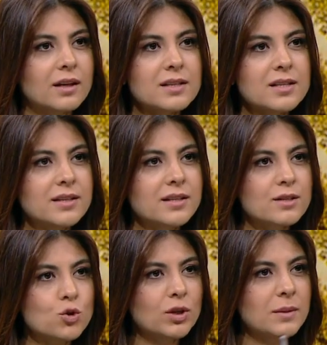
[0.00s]
e
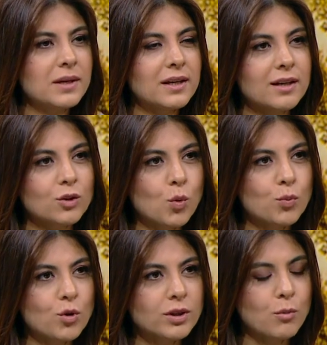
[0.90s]
zaten söylemeye gerek
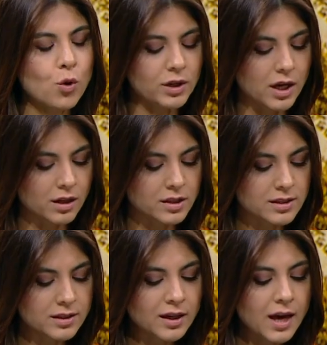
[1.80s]
yok programı öyle
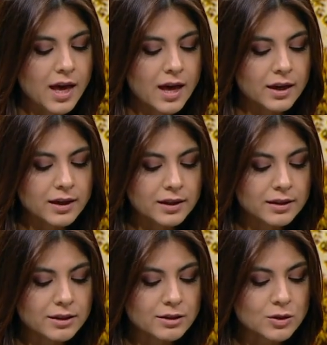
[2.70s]
açtık.
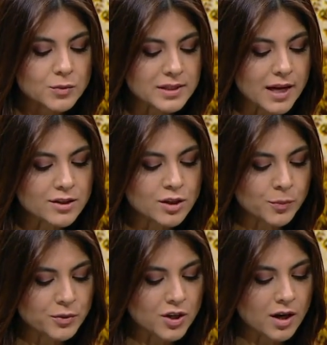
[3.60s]
E, şimdi tercih
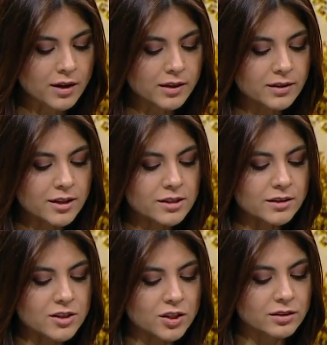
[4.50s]
yapacak
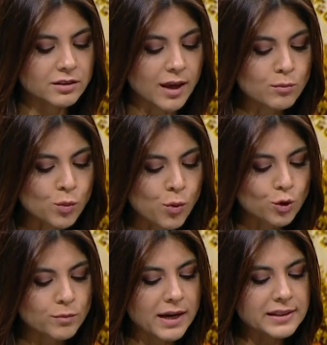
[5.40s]
arkadaşlar için hem bu
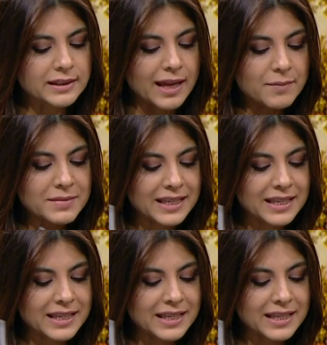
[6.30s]
bölümlerden hem de